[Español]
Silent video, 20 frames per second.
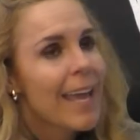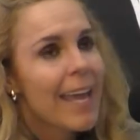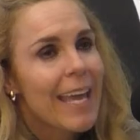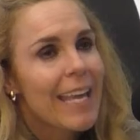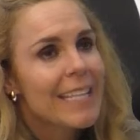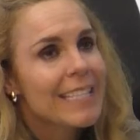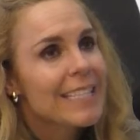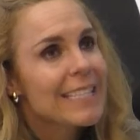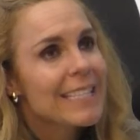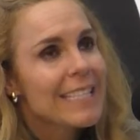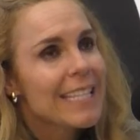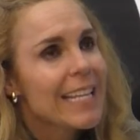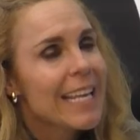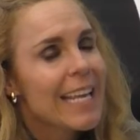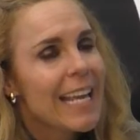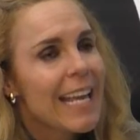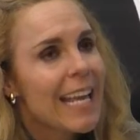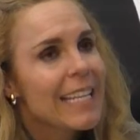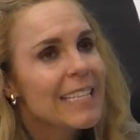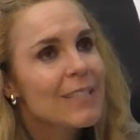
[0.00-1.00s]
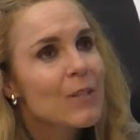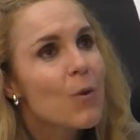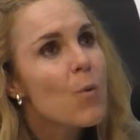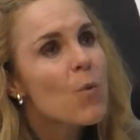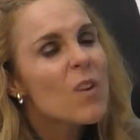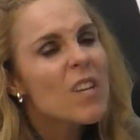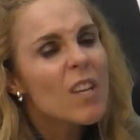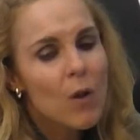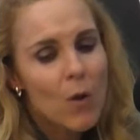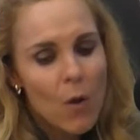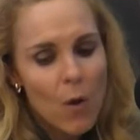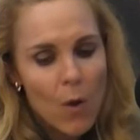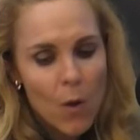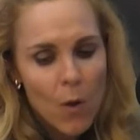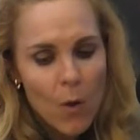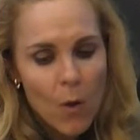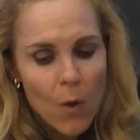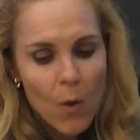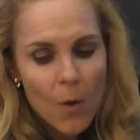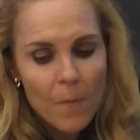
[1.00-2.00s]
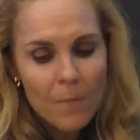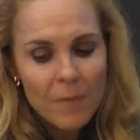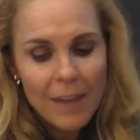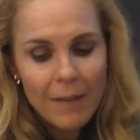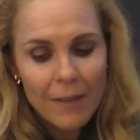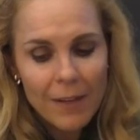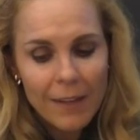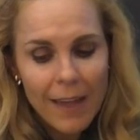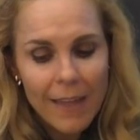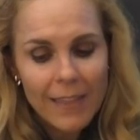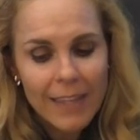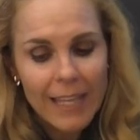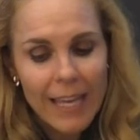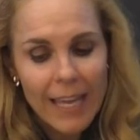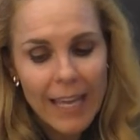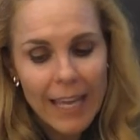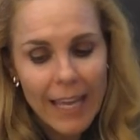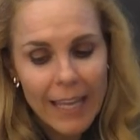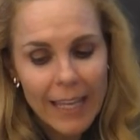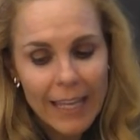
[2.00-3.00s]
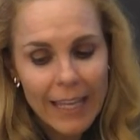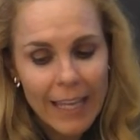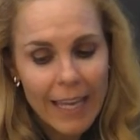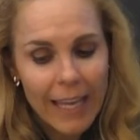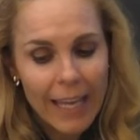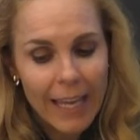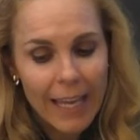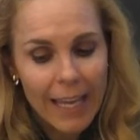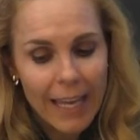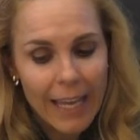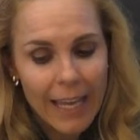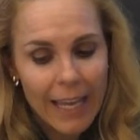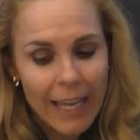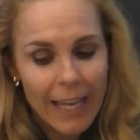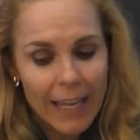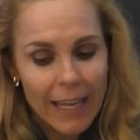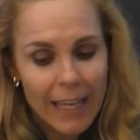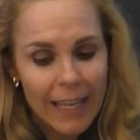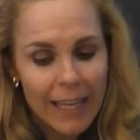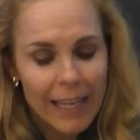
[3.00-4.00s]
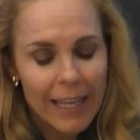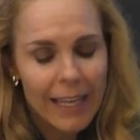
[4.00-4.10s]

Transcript: es, lo único de verdad que, que,